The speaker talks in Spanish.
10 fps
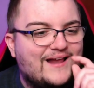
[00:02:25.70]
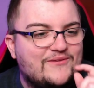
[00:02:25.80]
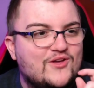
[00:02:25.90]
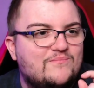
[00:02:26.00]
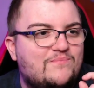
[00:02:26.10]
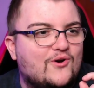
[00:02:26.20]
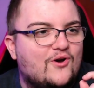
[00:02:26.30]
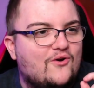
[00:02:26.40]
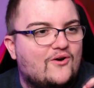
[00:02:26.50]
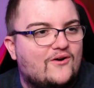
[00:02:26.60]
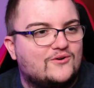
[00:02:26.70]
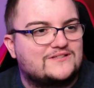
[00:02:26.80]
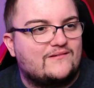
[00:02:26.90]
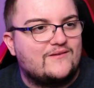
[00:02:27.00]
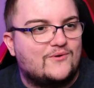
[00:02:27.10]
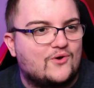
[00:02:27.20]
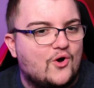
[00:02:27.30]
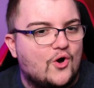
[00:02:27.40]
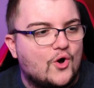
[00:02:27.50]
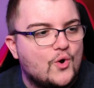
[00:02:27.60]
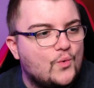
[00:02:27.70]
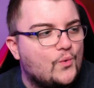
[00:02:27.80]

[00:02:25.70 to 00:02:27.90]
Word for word: el vídeo es un poco, ¿sabes? Un poco